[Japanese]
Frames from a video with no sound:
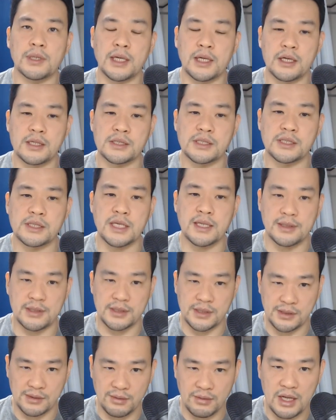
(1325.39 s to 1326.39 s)
だから
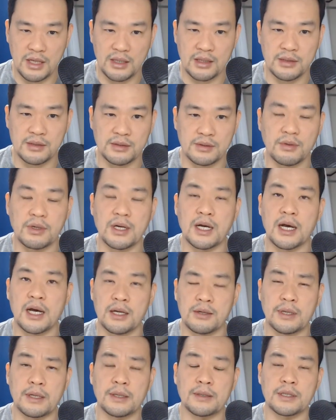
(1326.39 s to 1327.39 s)
セックスドラッグとか、
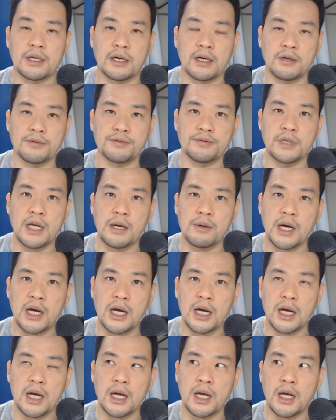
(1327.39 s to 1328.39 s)
あの、だから
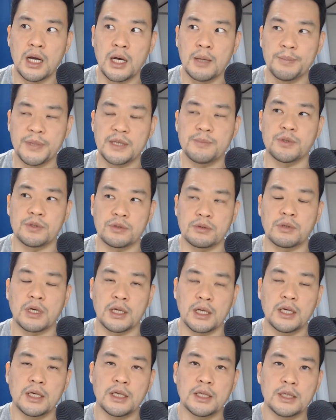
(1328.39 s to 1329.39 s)
フラワーピープルとか
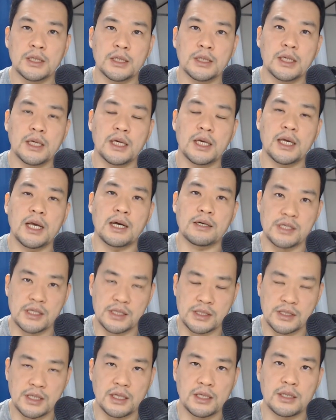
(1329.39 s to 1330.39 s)
ね、えー、あるじゃない
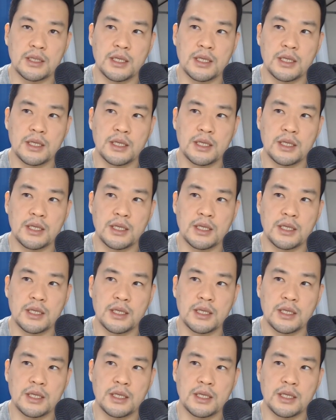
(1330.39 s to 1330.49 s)
ですか。